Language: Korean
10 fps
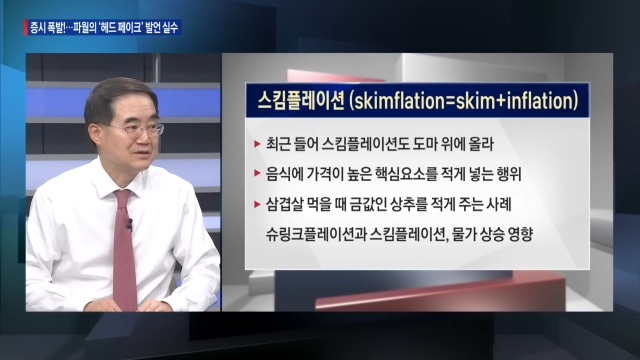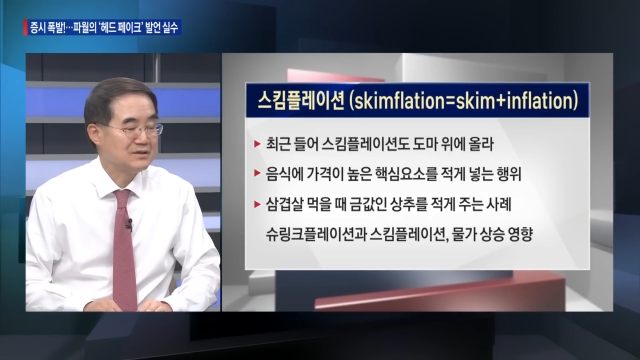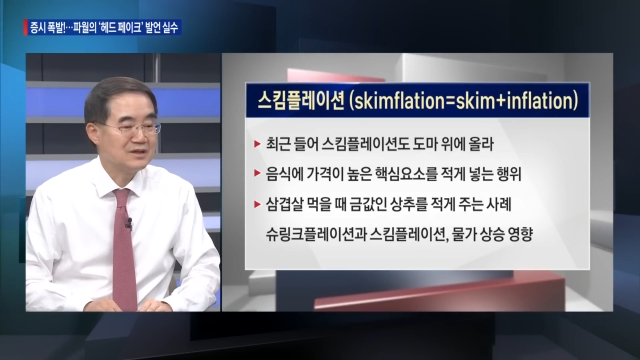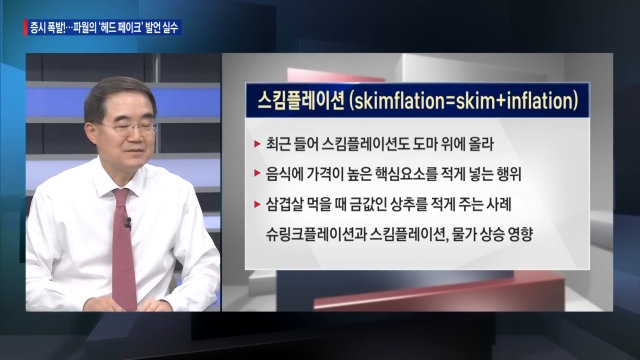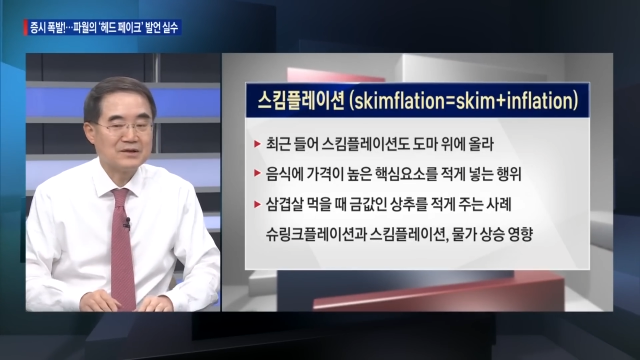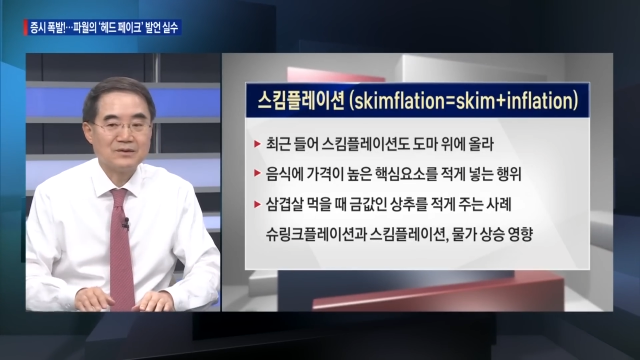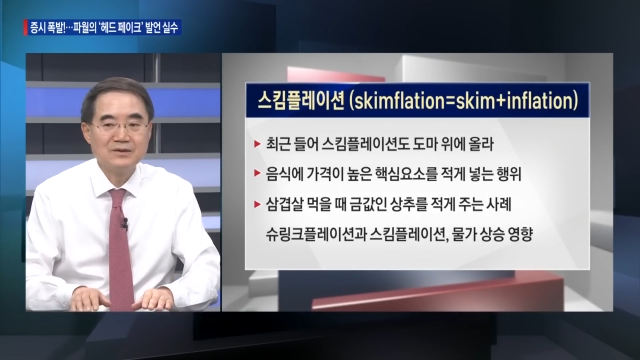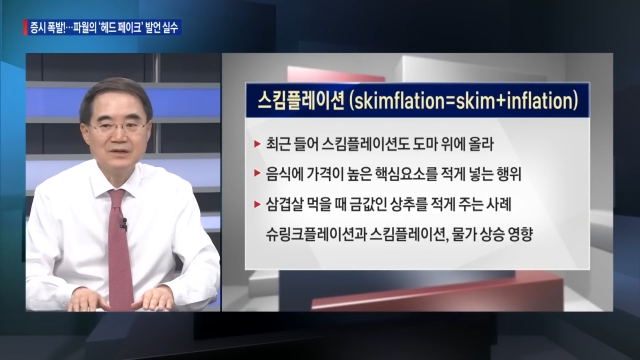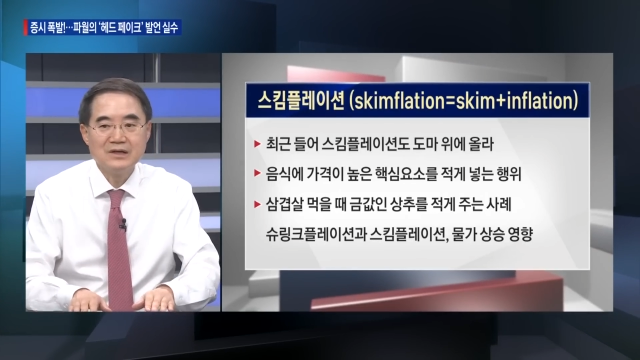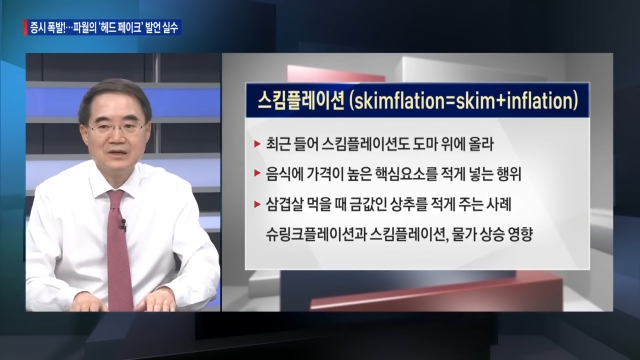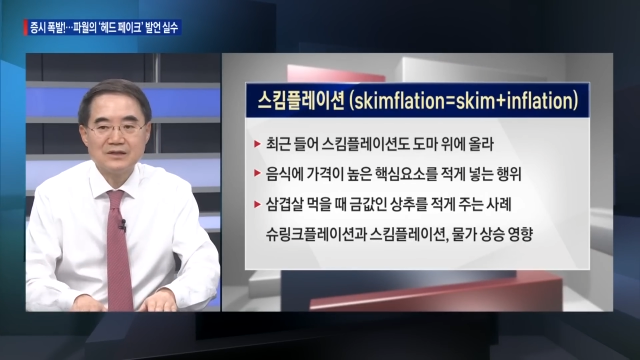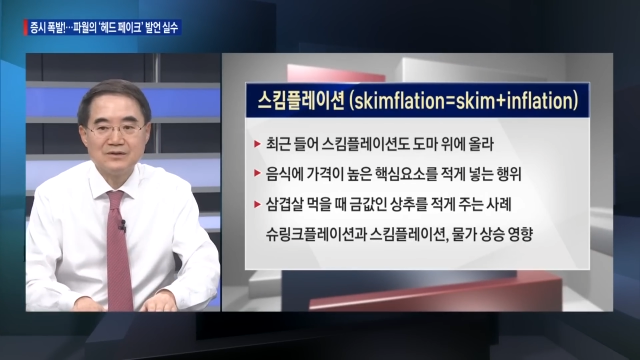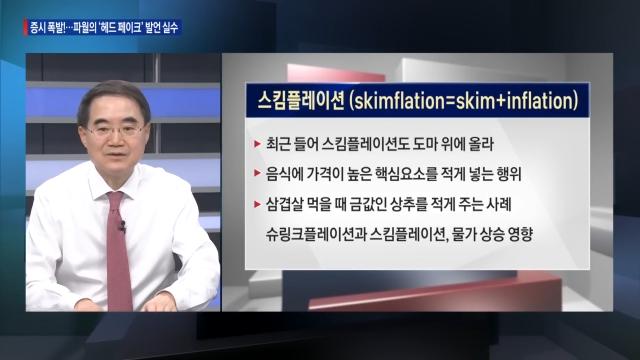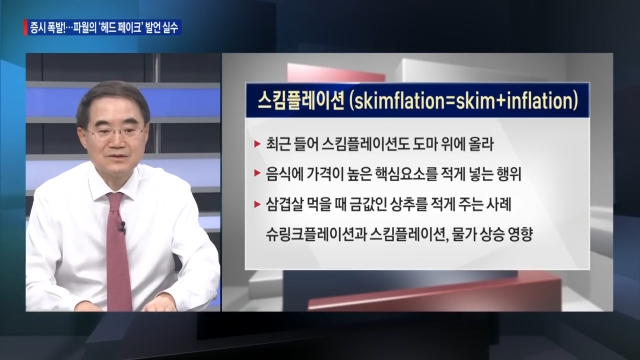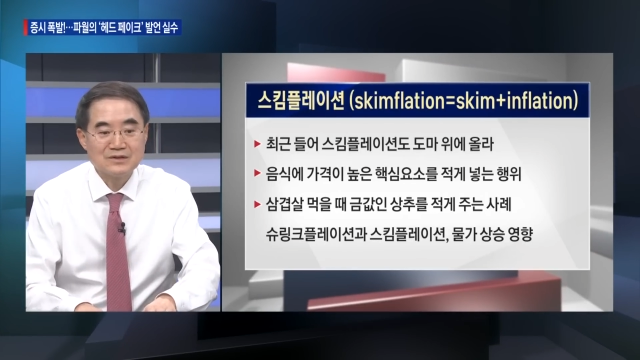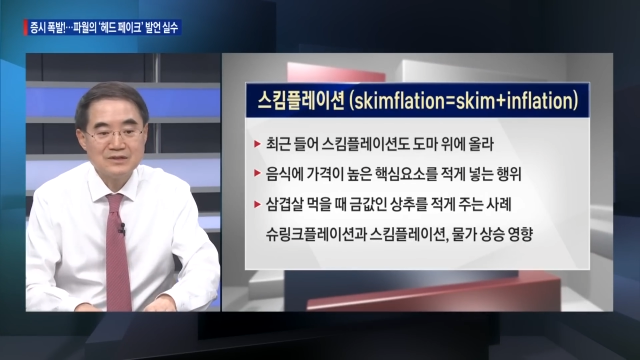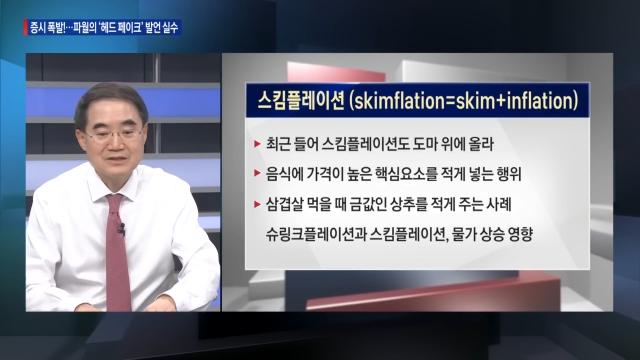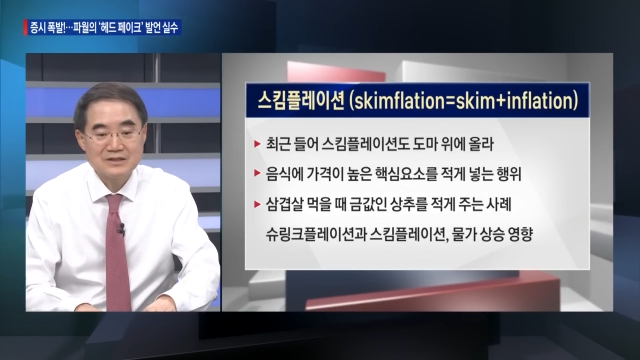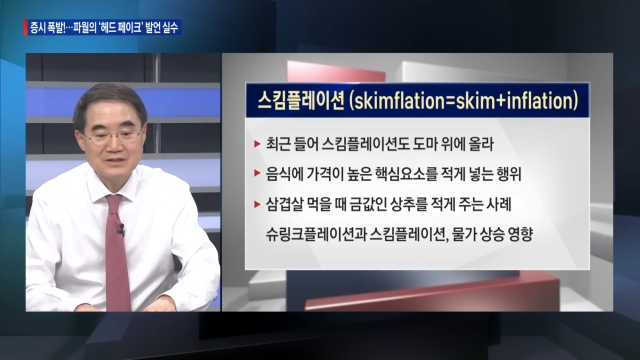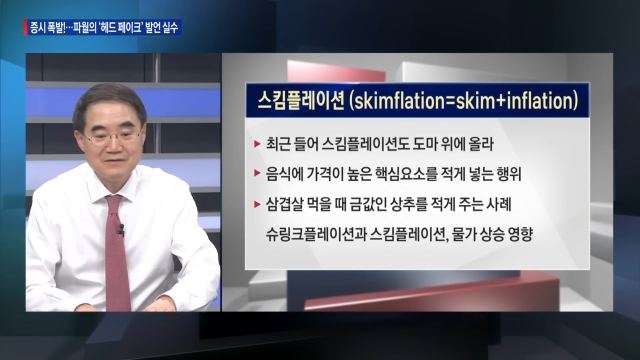이게 바로 전형적인
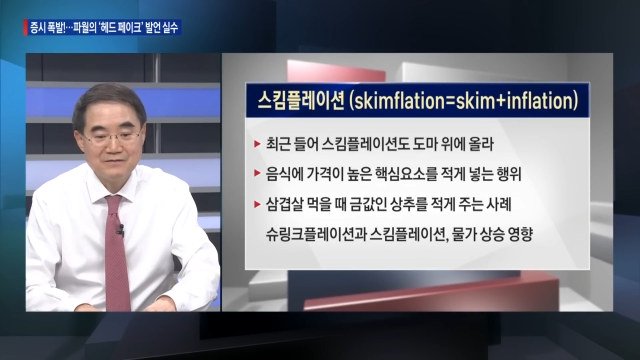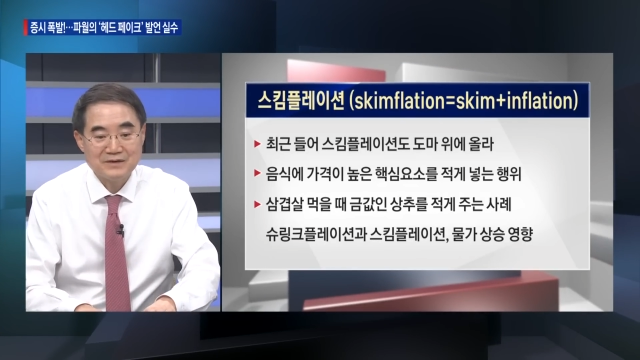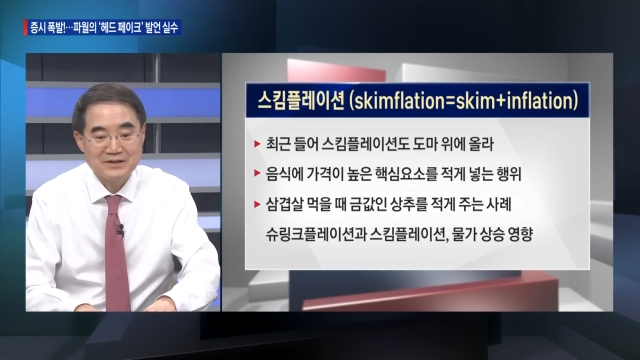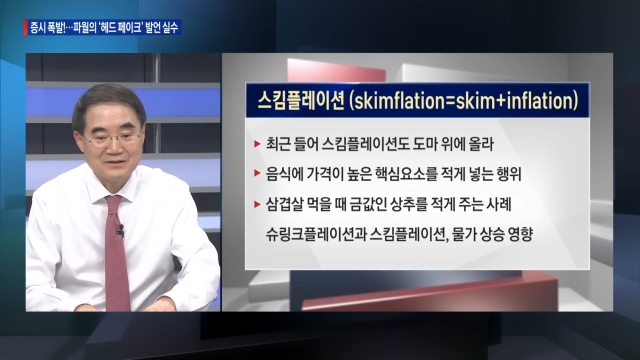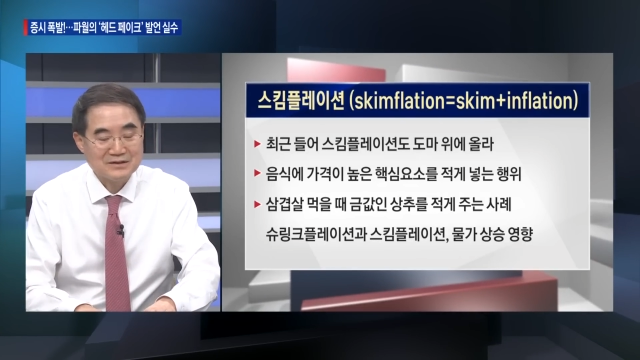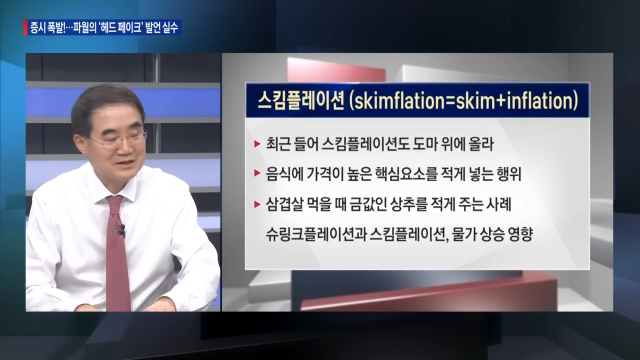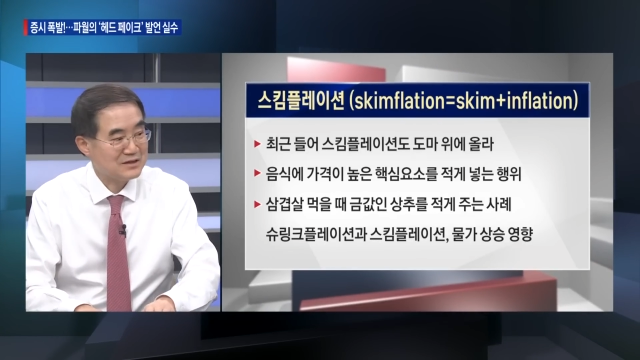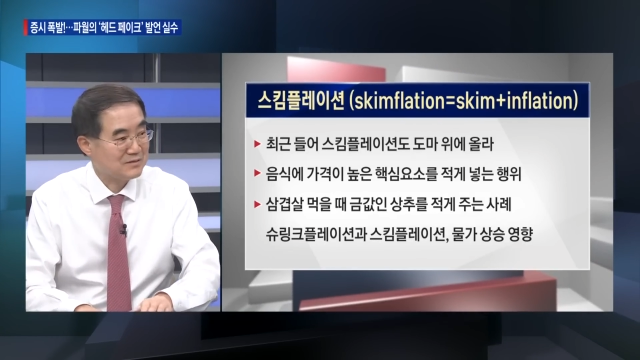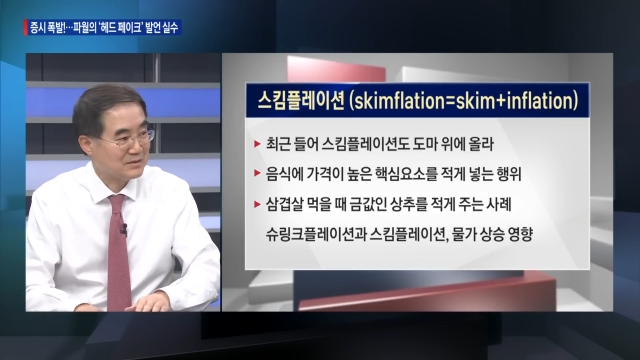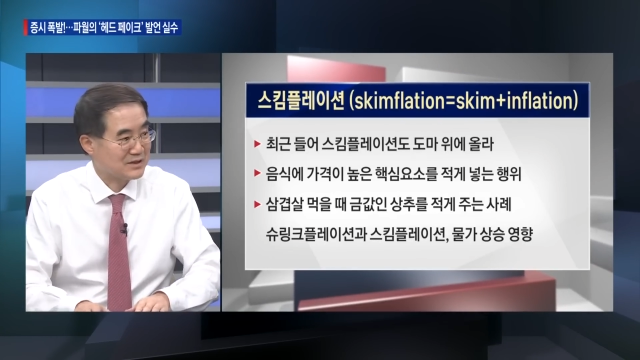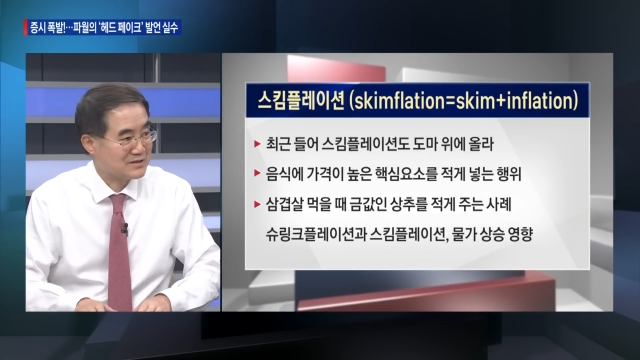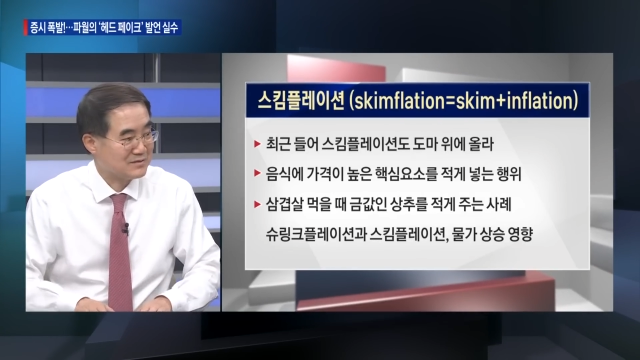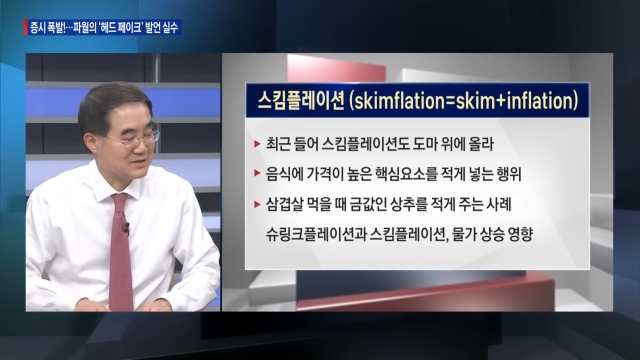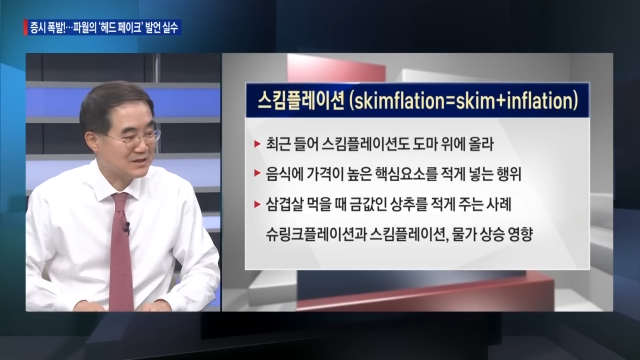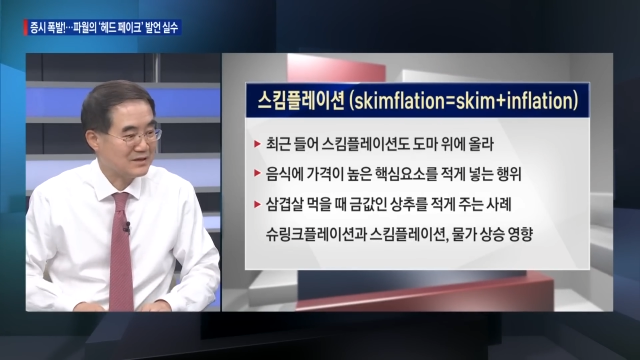스킨프레이션이다 이렇게 보겠습니다.